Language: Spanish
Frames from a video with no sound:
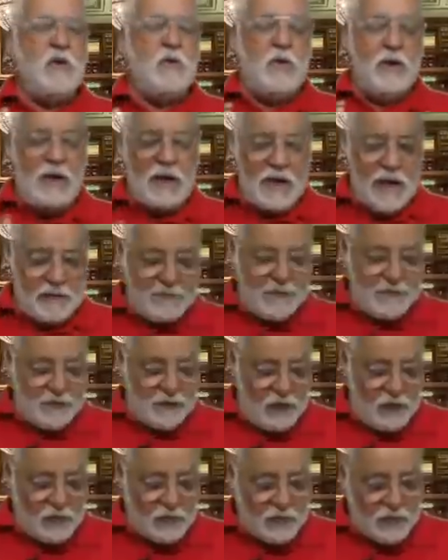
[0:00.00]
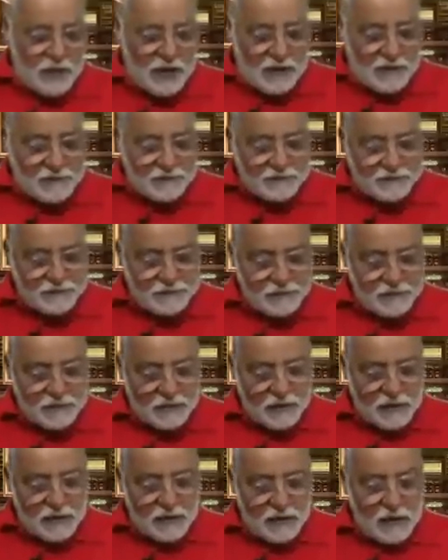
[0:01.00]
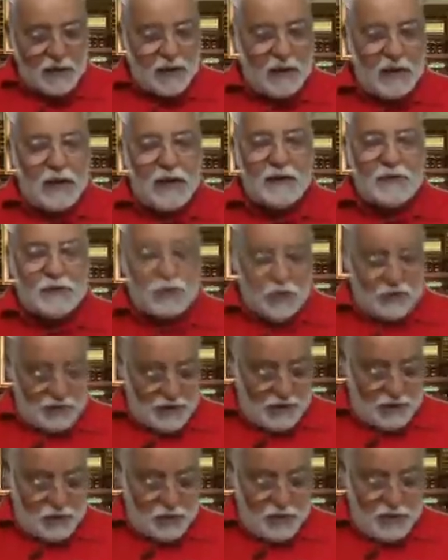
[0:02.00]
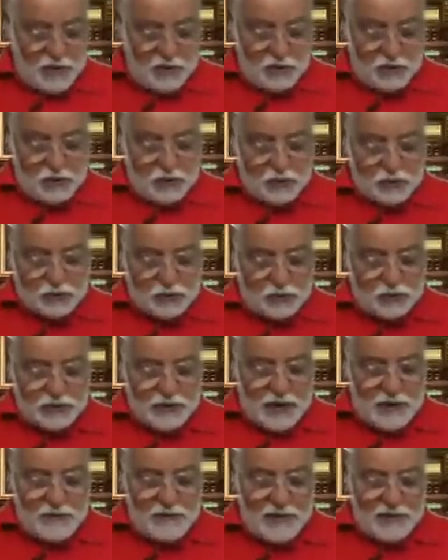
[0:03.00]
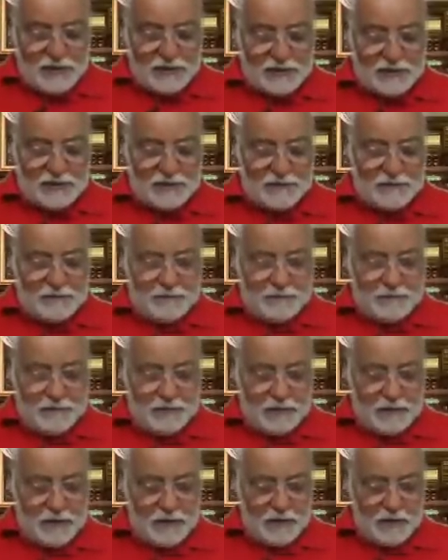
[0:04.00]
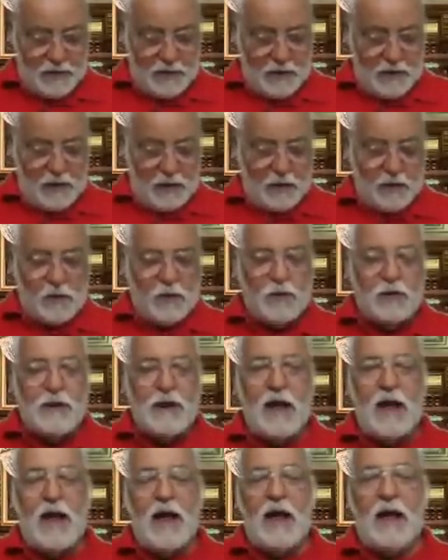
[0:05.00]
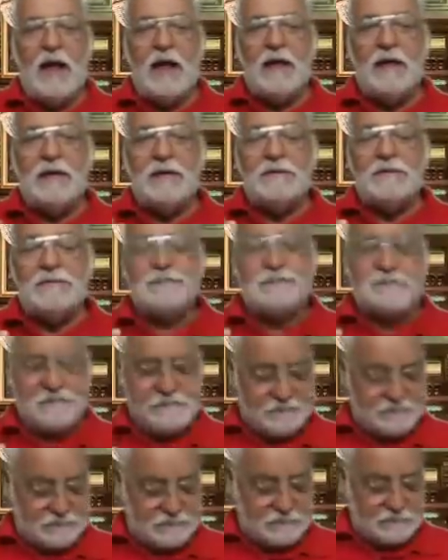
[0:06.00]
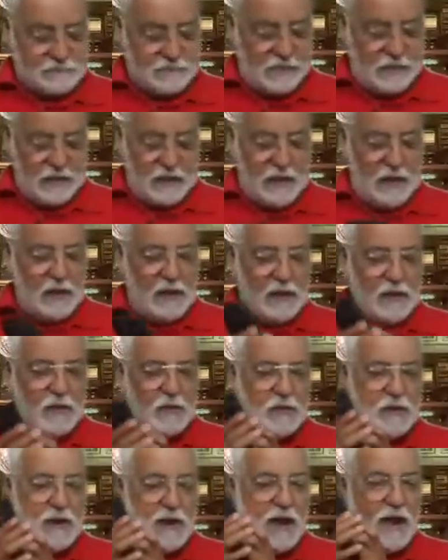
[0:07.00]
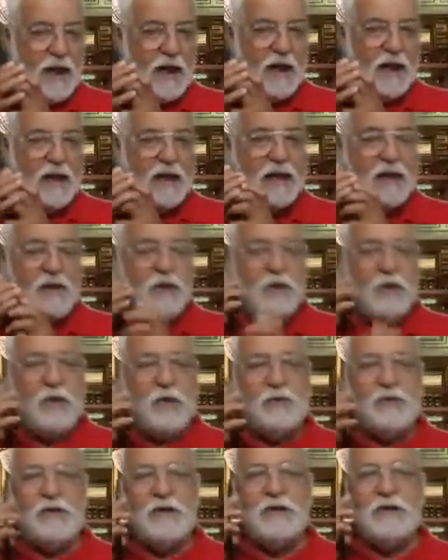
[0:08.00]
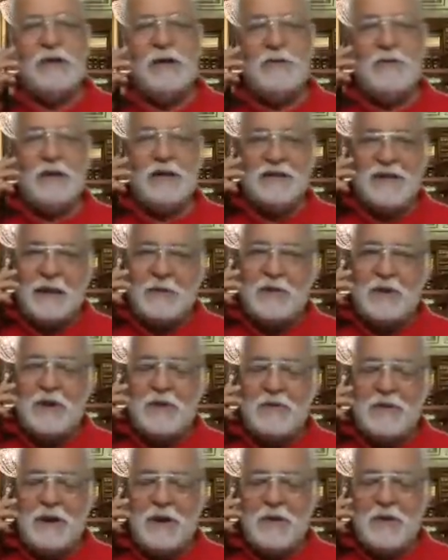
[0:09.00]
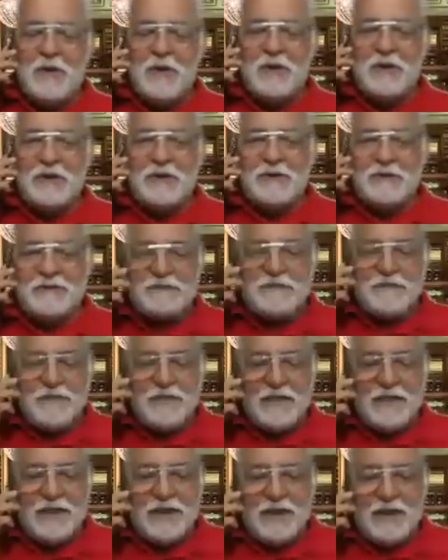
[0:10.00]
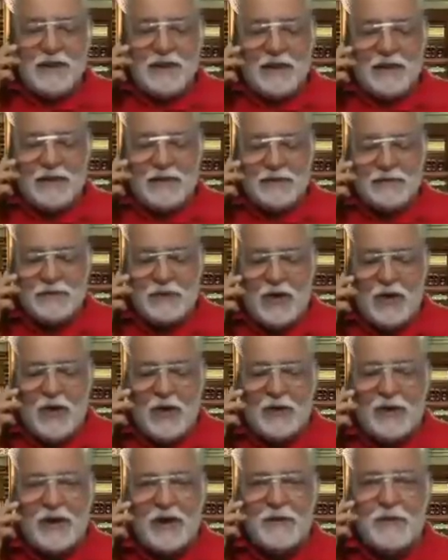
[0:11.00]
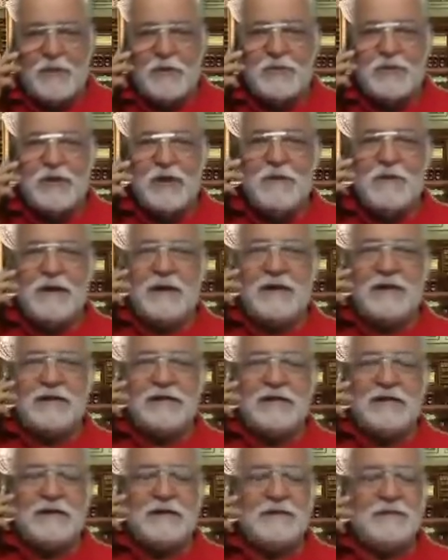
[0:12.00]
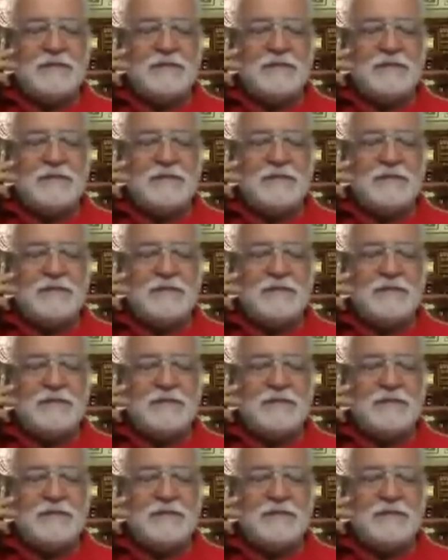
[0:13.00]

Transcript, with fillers: voy a dar mi fórmula. Estoy de acuerdo totalmente con la... Con la... Hello, estamos en vivo. Ok, pues muchísimas gracias.